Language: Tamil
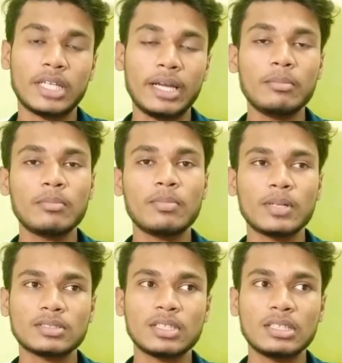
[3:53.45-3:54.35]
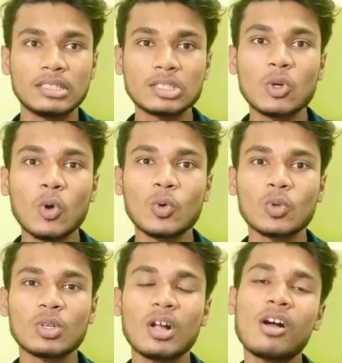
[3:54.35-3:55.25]
டென் பர்சன்ட் டிஸ்கவுண்ட்
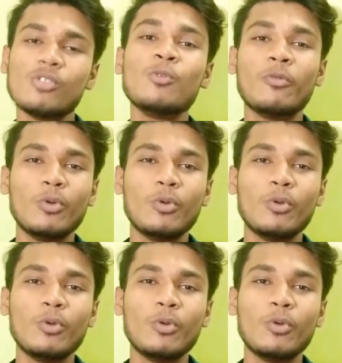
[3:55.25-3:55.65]
கொடுத்துருக்காங்க அதுவும்